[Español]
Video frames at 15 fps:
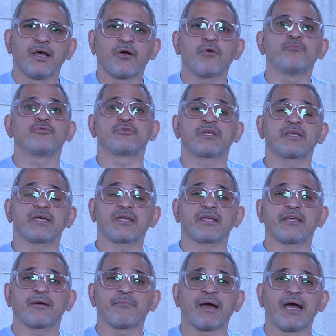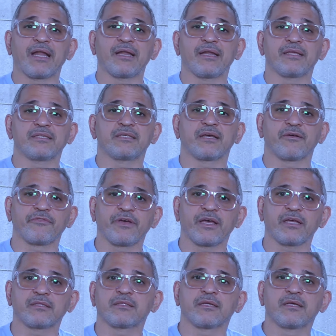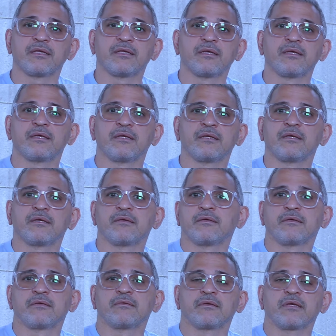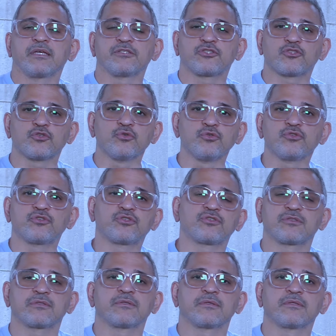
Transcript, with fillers: como usted quiera llamarle, Yahvé, Jesús,